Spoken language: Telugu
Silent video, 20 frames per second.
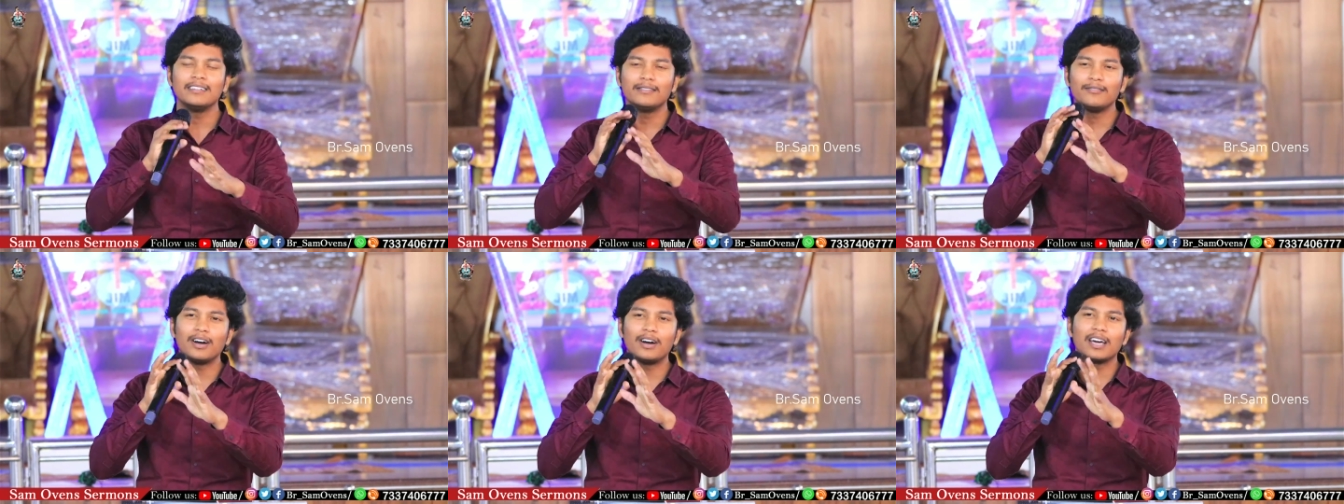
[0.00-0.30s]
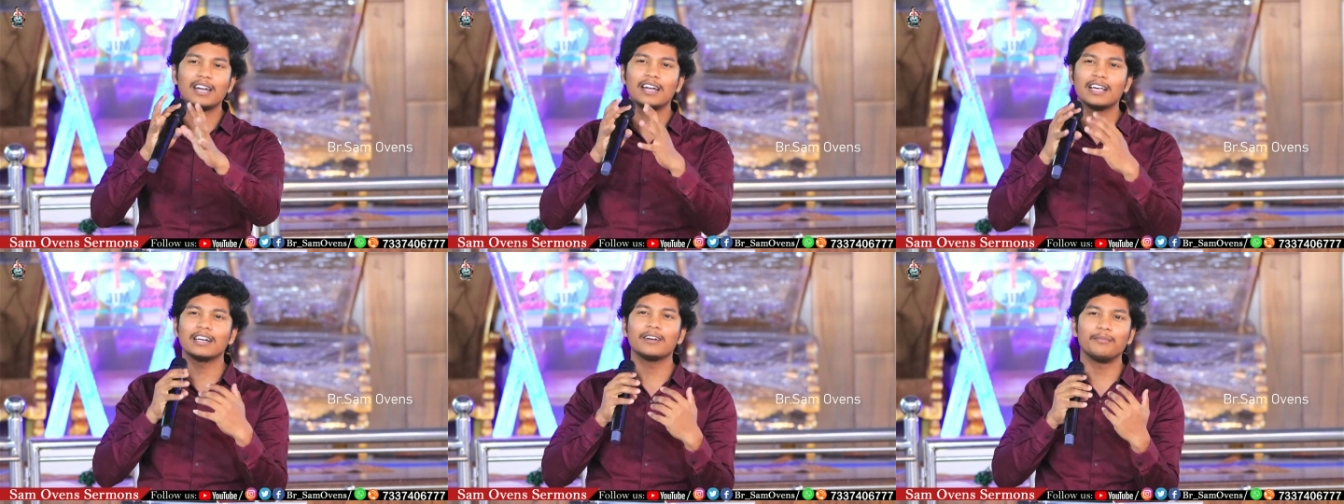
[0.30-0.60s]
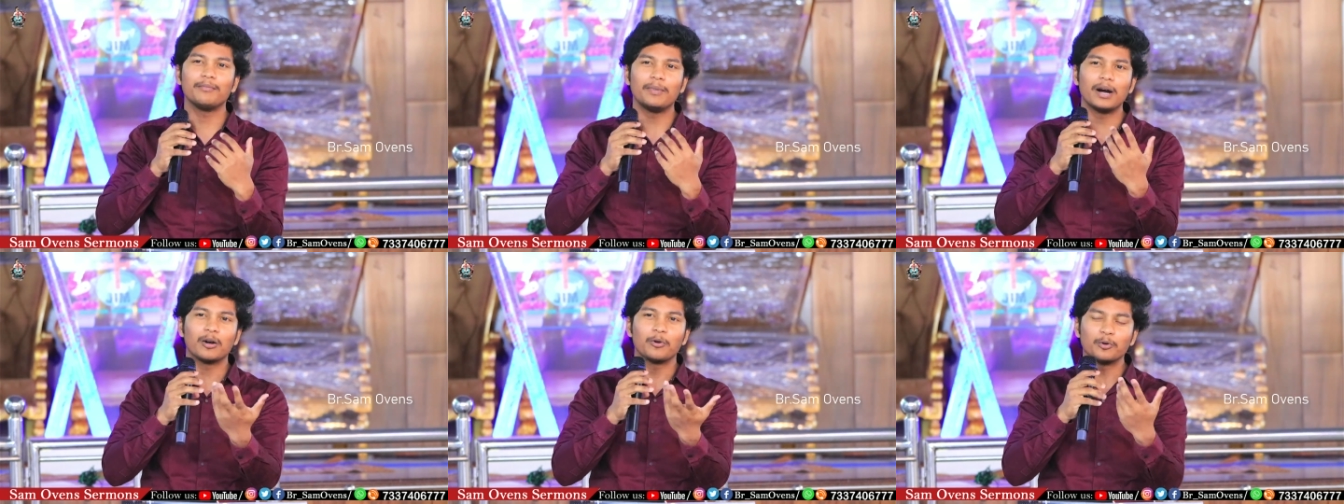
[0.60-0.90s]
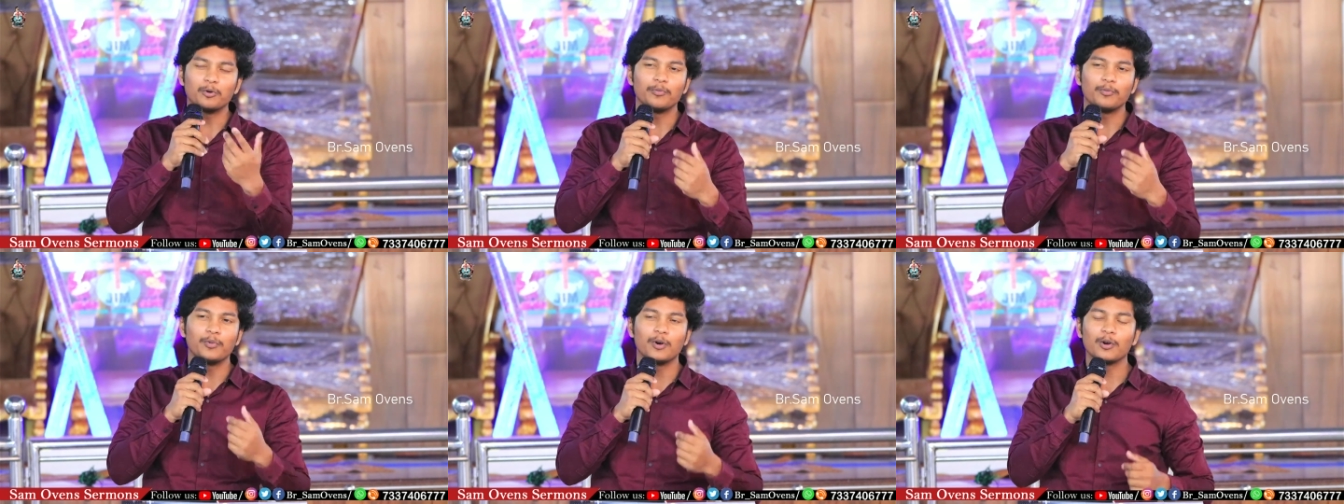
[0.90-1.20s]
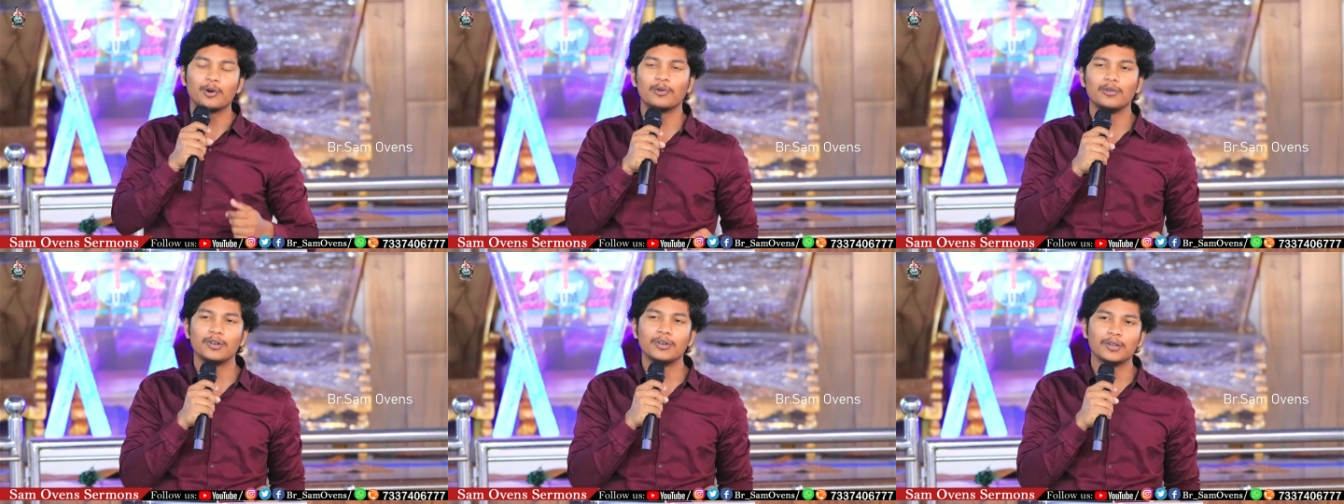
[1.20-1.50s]
వాళ్ళలాగా మా కుటుంబం
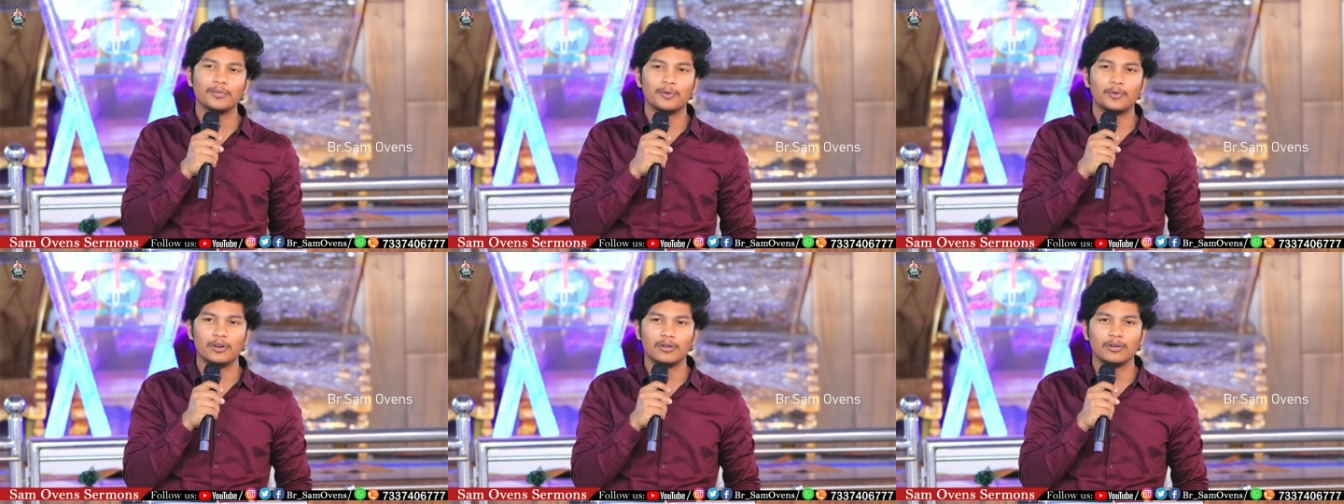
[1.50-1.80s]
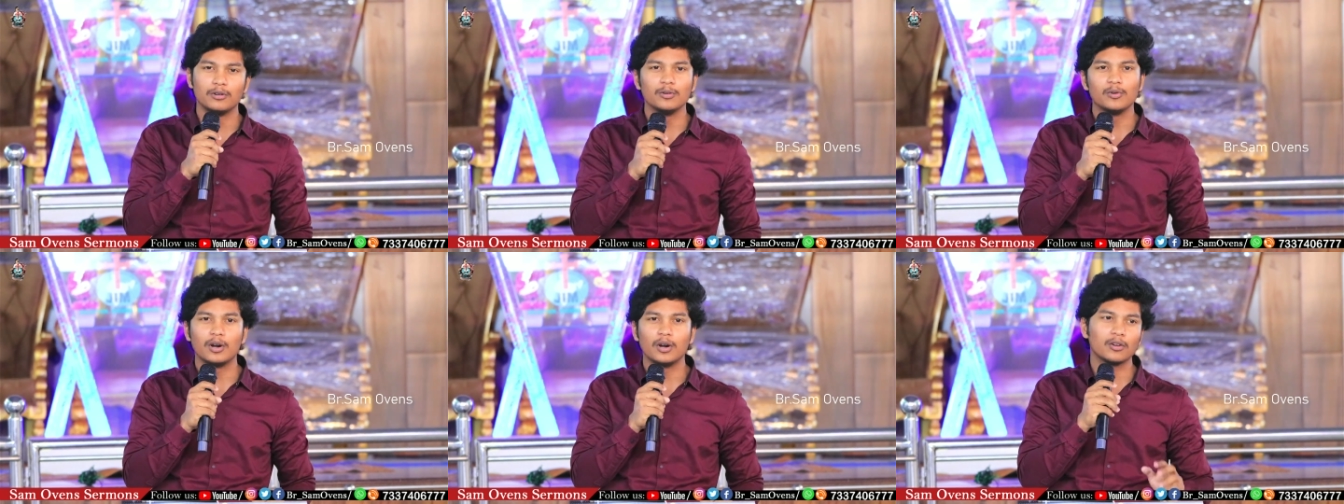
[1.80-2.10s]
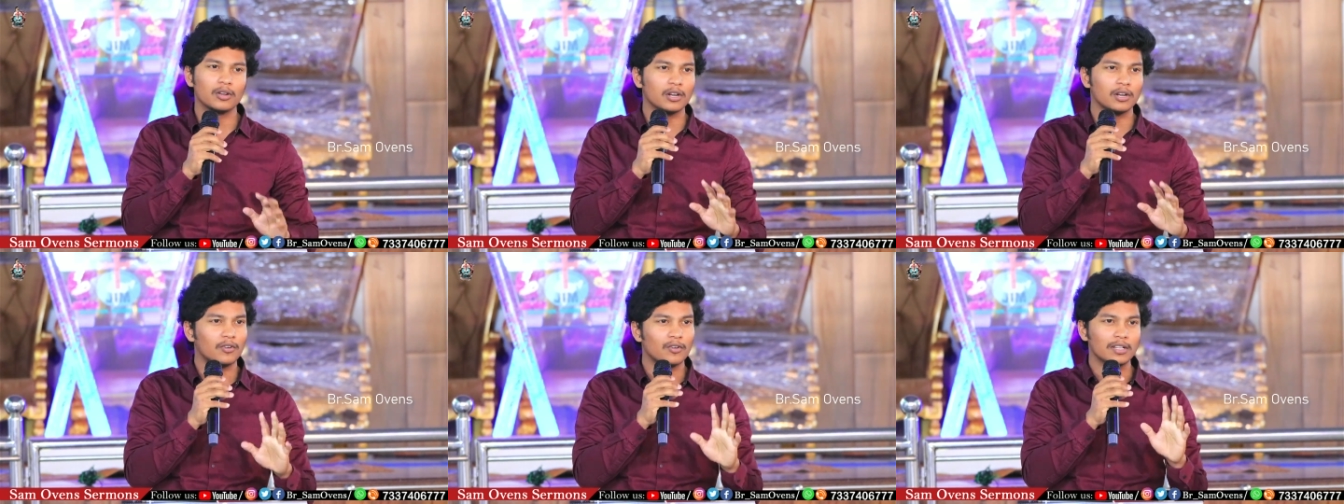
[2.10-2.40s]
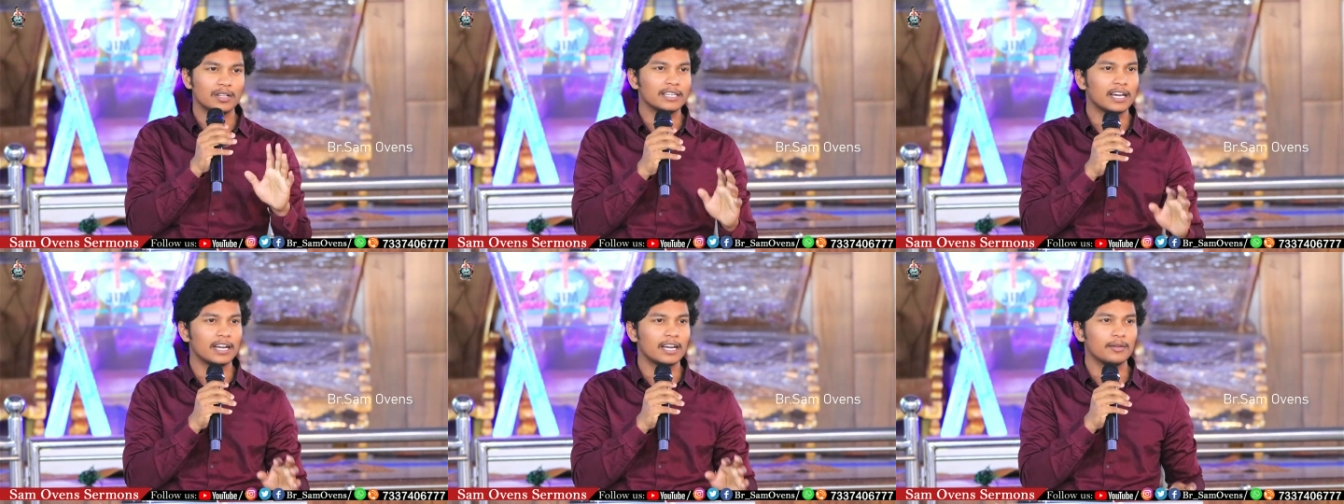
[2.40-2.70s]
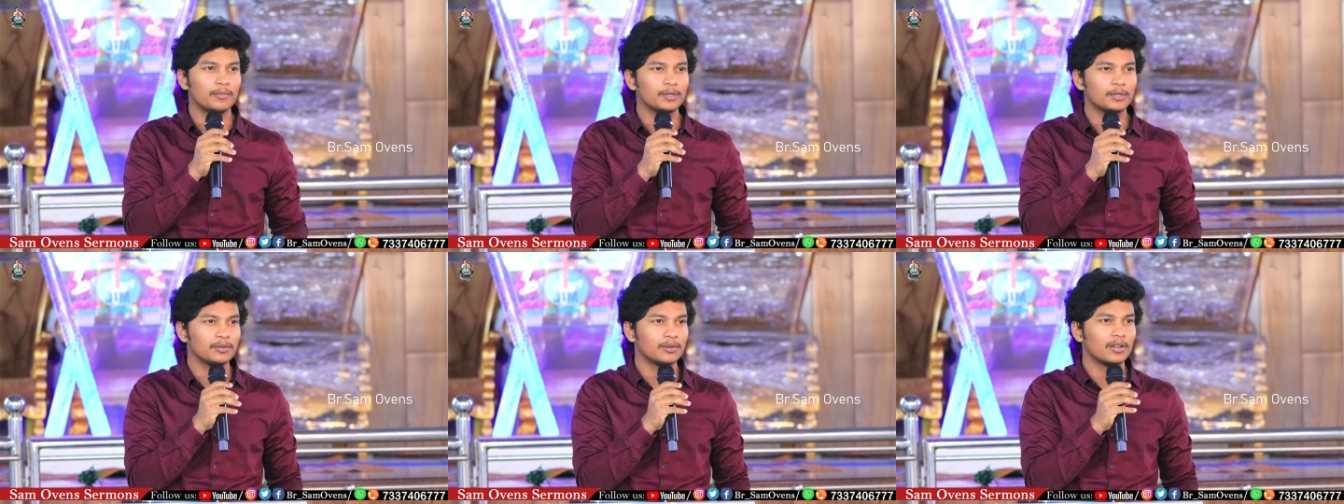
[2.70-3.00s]
కూడా ఉంటే బాగుండు అనుకునే వాళ్ళు చాలా
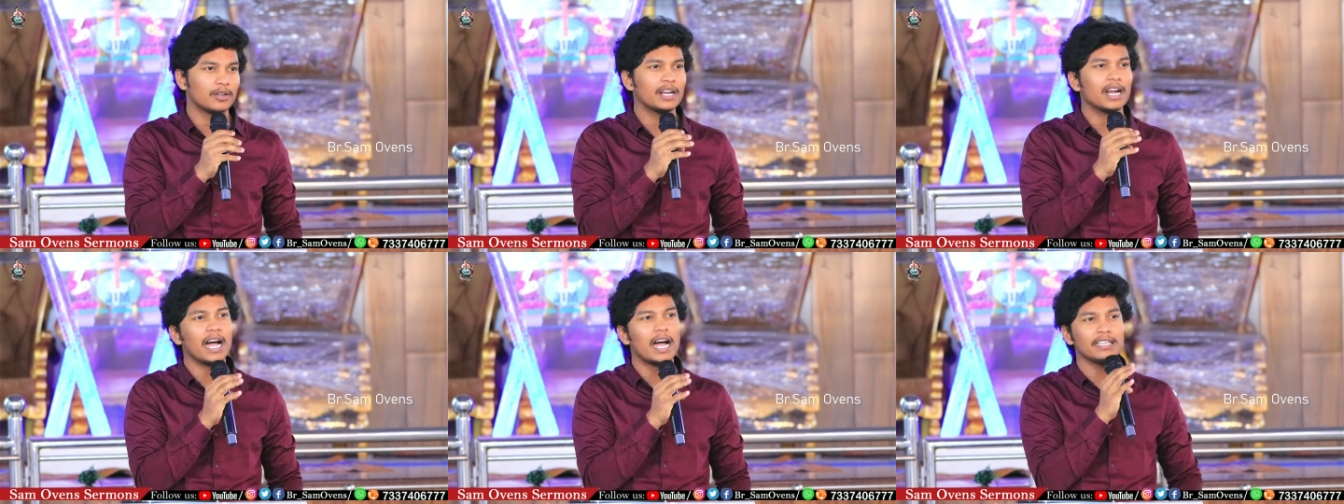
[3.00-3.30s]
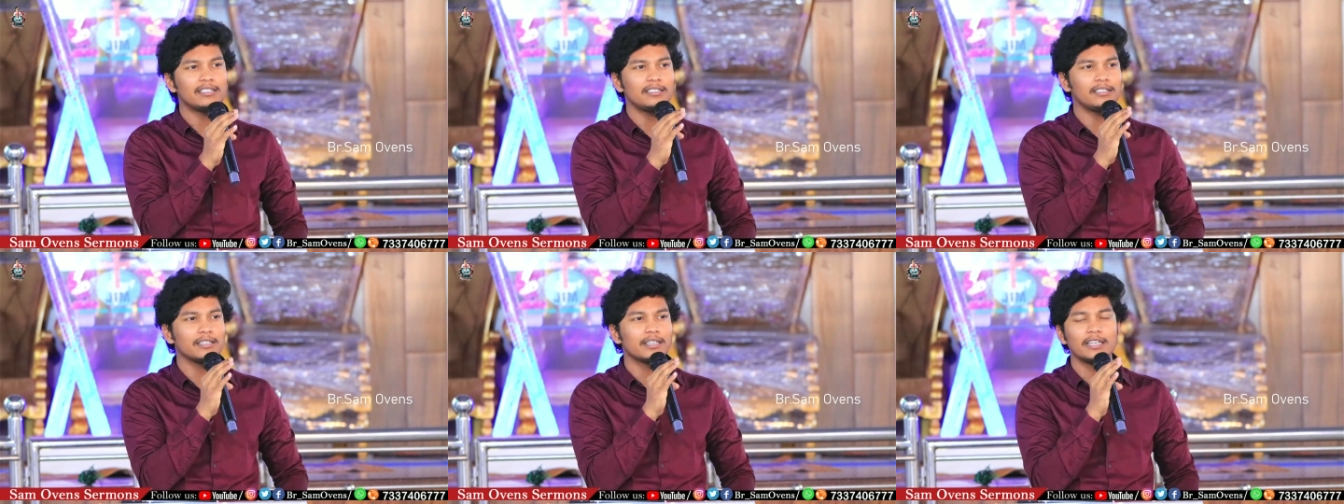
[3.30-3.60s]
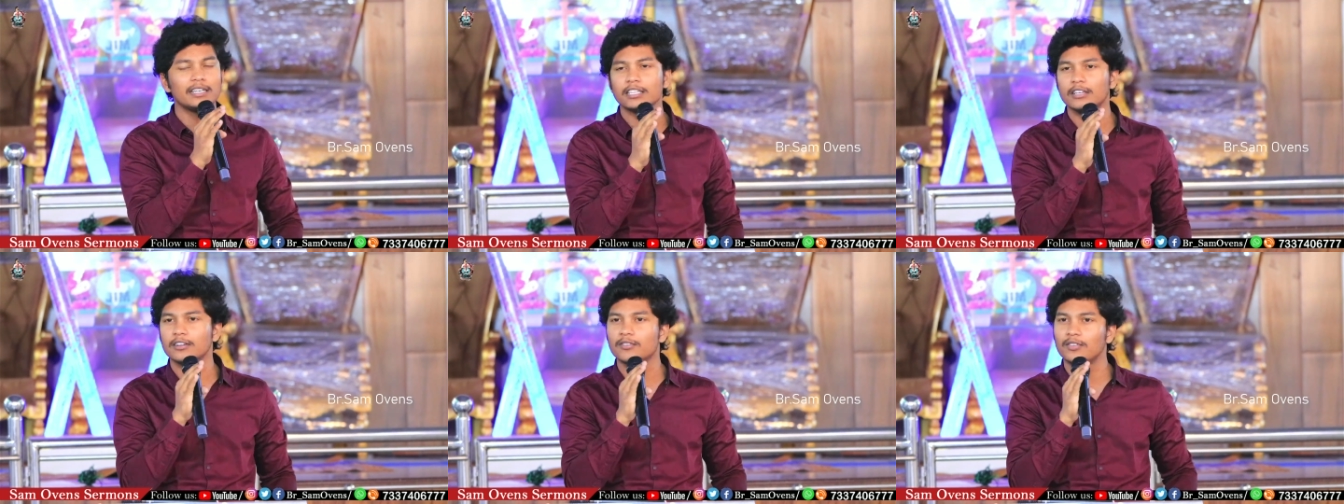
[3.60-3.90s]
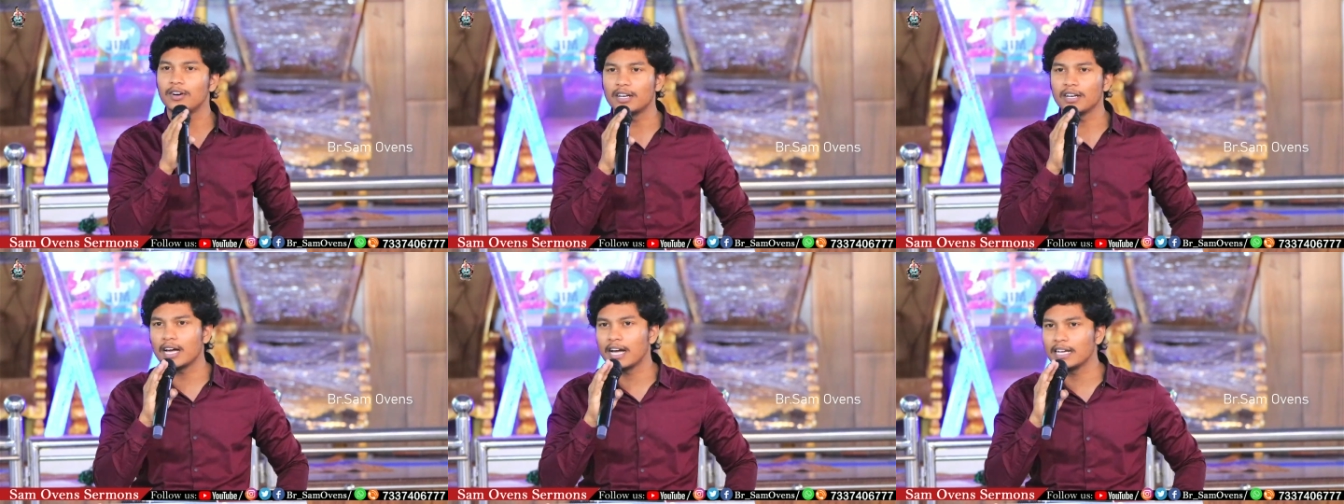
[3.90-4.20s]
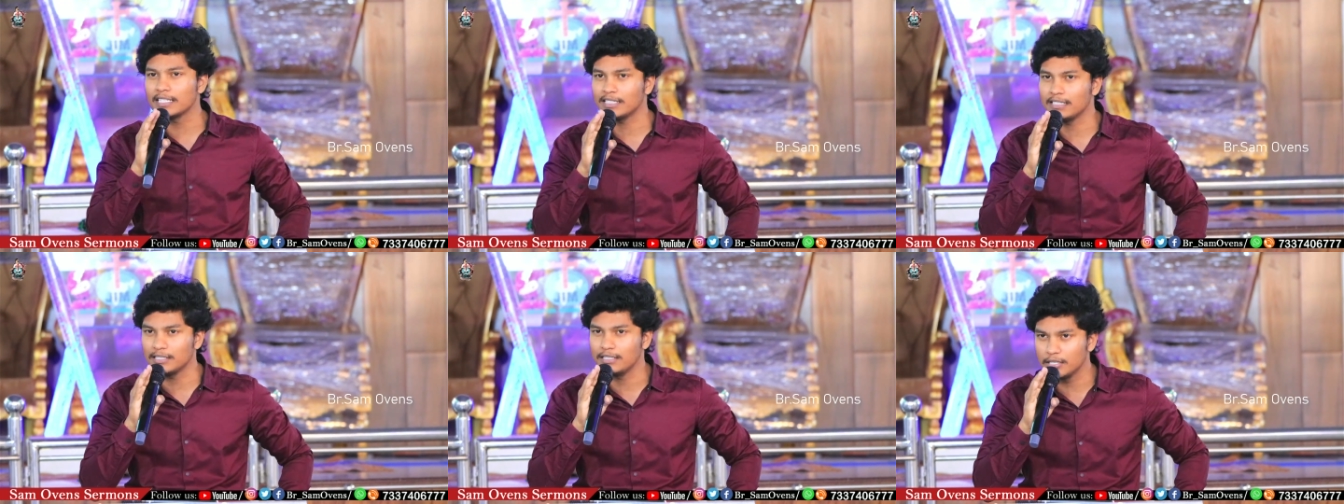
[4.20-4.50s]
మంది ఉన్నారు ఆశ కలిగిన వారి ఆశ